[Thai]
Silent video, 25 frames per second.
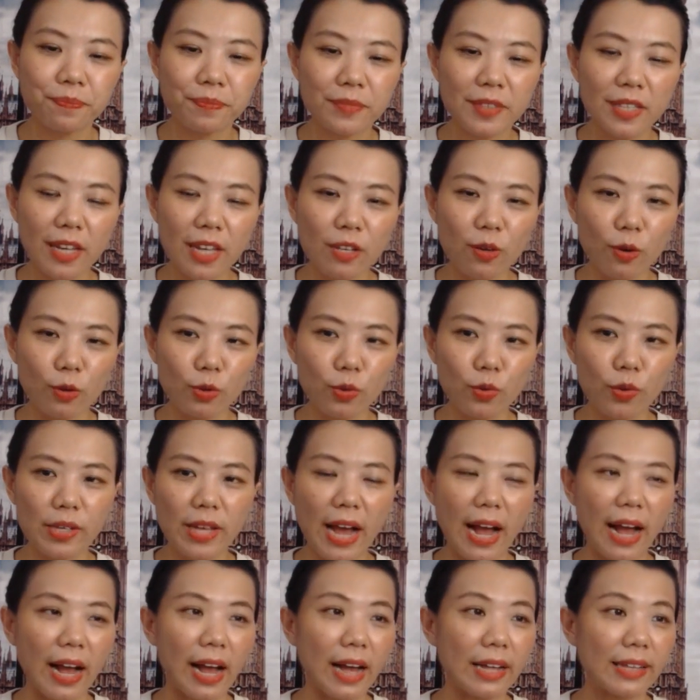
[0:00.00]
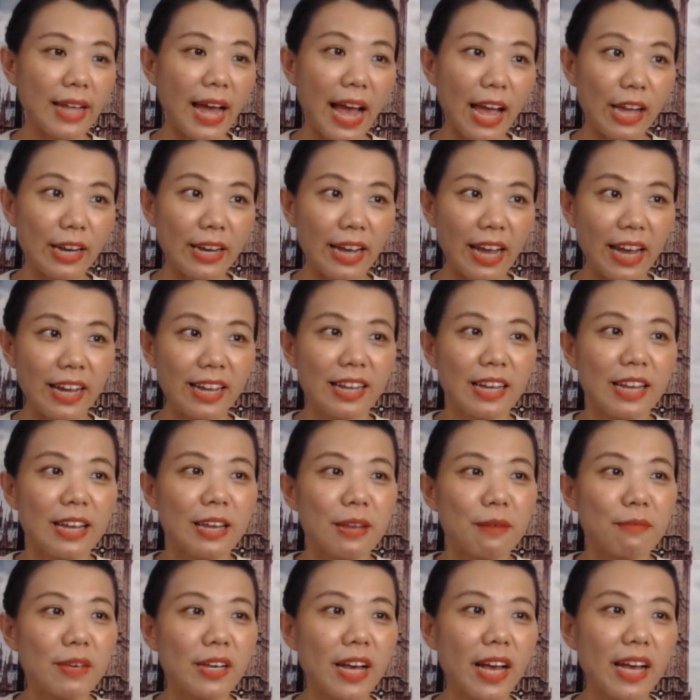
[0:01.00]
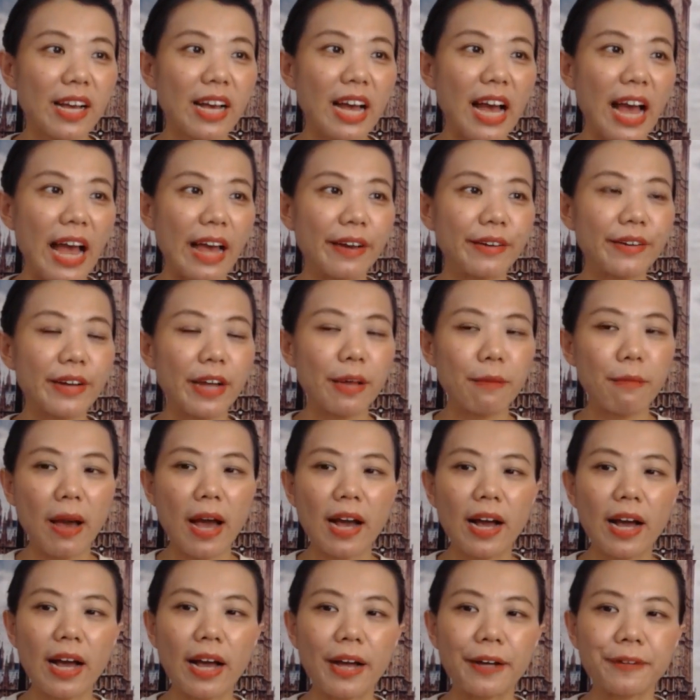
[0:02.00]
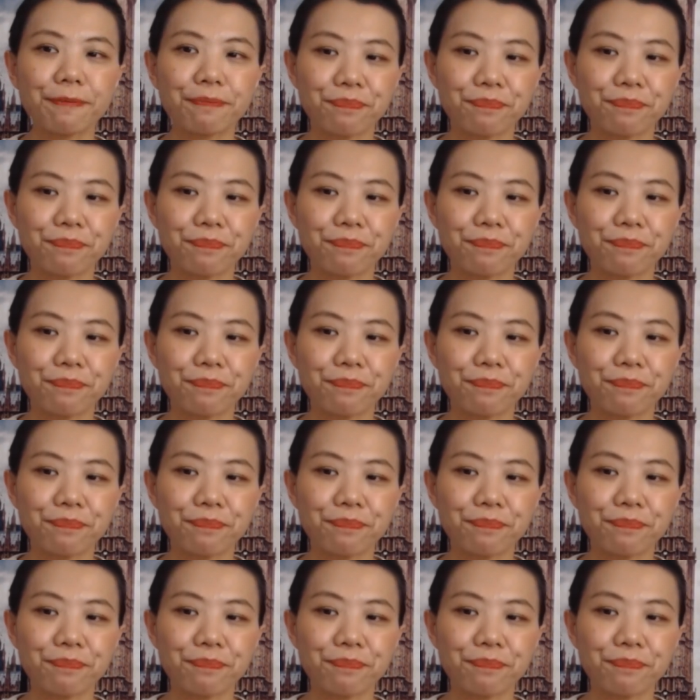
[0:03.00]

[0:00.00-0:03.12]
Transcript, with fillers: จะได้ยกตัวอย่างได้นะมีใครขายอะไรบ้างคะ